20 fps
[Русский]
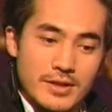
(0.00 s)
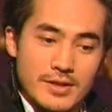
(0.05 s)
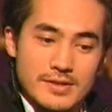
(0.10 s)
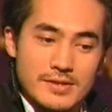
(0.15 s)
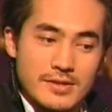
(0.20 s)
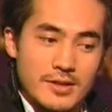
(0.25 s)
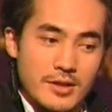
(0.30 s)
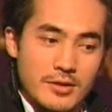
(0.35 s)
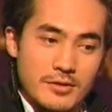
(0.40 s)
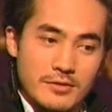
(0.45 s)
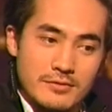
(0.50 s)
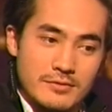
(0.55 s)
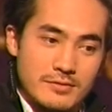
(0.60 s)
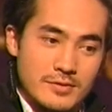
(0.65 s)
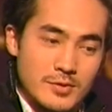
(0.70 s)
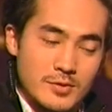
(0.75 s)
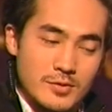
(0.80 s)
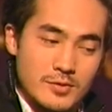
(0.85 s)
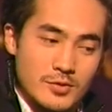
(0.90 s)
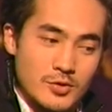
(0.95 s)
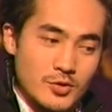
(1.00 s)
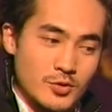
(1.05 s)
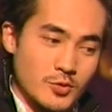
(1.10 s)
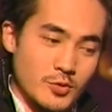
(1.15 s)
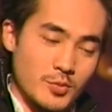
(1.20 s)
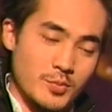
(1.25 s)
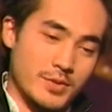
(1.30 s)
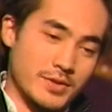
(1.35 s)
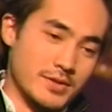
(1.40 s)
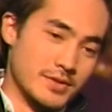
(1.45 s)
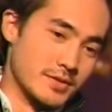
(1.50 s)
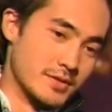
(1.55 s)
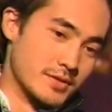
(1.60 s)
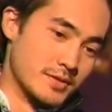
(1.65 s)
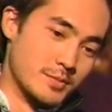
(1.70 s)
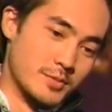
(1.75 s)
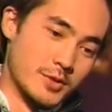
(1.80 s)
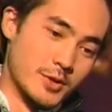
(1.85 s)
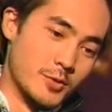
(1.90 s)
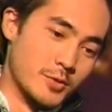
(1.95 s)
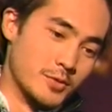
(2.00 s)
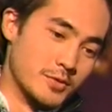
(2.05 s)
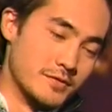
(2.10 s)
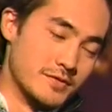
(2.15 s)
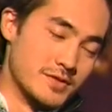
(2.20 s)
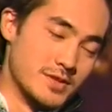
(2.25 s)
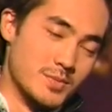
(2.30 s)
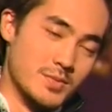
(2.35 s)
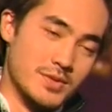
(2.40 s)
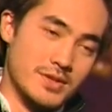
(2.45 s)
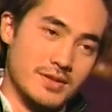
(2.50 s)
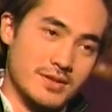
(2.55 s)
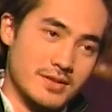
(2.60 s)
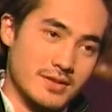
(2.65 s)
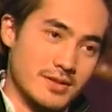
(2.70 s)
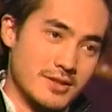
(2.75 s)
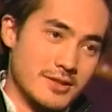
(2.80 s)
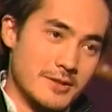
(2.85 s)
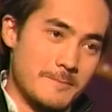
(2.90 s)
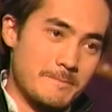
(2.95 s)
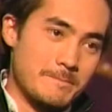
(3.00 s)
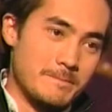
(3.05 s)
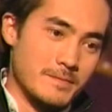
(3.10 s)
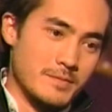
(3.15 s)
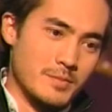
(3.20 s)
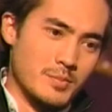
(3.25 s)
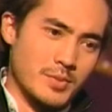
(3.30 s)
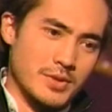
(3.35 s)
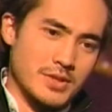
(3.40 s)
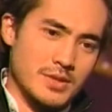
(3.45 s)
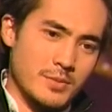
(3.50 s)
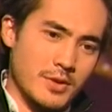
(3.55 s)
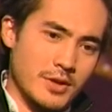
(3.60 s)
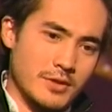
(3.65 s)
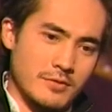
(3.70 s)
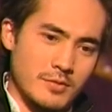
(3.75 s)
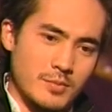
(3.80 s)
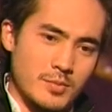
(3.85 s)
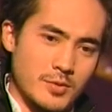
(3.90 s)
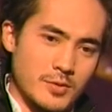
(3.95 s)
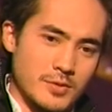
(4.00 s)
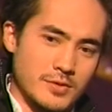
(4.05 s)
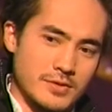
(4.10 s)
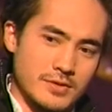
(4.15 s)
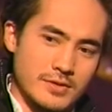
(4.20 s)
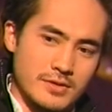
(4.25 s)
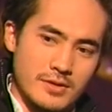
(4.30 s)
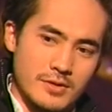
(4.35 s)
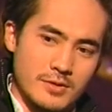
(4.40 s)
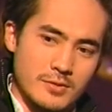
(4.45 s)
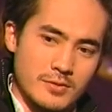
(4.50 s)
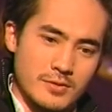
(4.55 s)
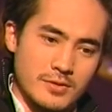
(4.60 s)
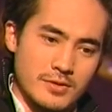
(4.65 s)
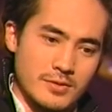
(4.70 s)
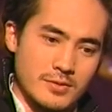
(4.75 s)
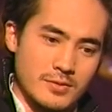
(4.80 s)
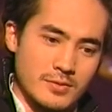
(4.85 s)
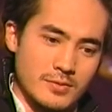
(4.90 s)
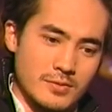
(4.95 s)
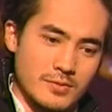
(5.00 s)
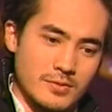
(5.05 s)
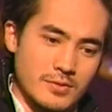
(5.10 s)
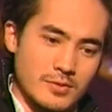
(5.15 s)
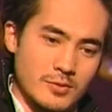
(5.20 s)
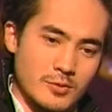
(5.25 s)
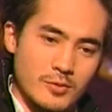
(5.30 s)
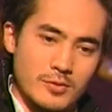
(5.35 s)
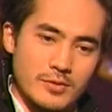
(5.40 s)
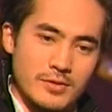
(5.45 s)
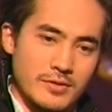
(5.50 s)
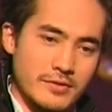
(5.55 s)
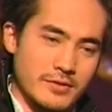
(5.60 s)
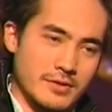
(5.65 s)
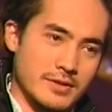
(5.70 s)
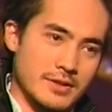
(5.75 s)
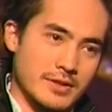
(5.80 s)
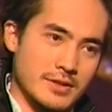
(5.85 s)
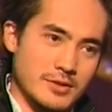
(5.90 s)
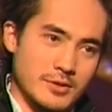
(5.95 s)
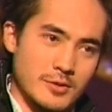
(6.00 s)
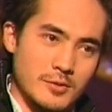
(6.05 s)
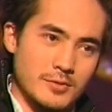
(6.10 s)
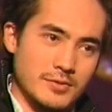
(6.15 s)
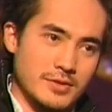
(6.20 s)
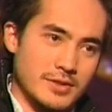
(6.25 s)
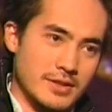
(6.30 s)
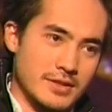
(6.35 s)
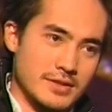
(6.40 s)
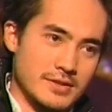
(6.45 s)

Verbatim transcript: я знаю, что проходит в СМИ, понимать вопросы, которых, ну, только, наверное, этих людей